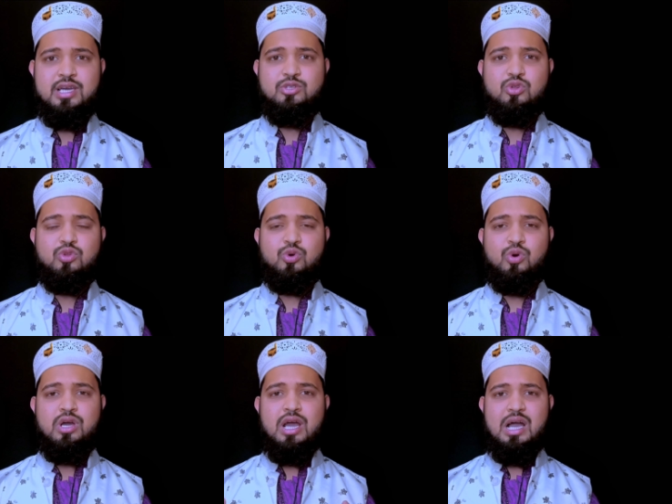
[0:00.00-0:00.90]
এজন্য
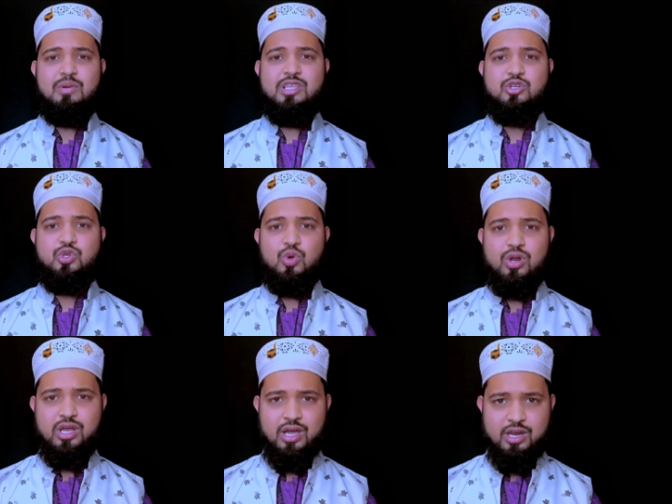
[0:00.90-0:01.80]
আমাদের
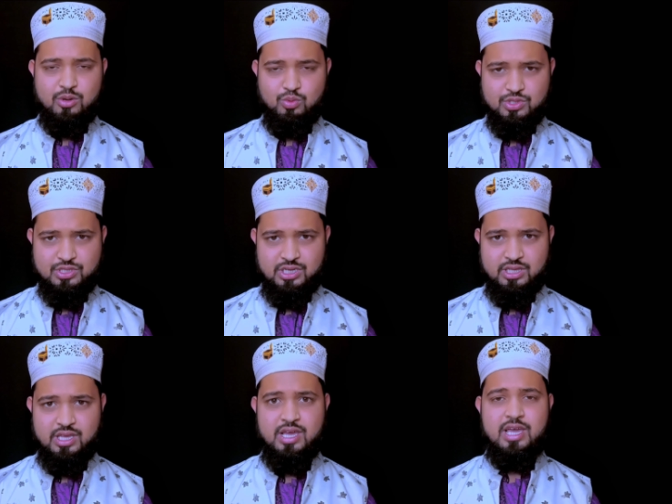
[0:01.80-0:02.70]
সরকারের
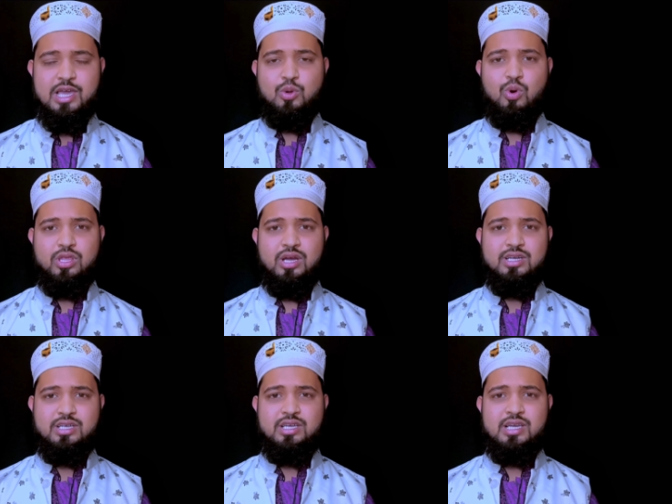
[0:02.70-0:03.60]
উচিত এই
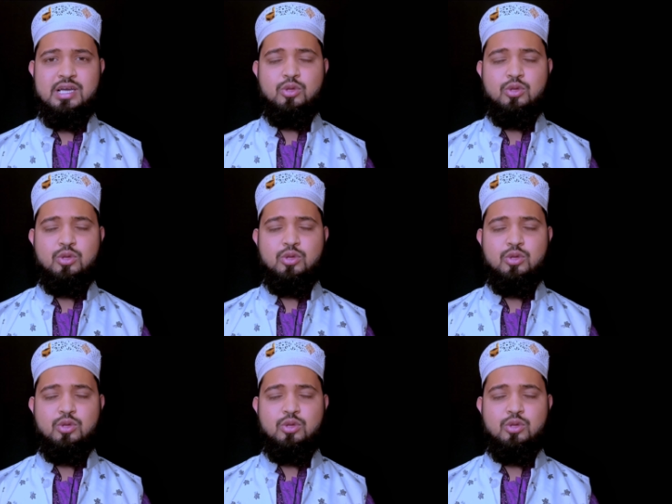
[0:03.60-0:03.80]
কথাটি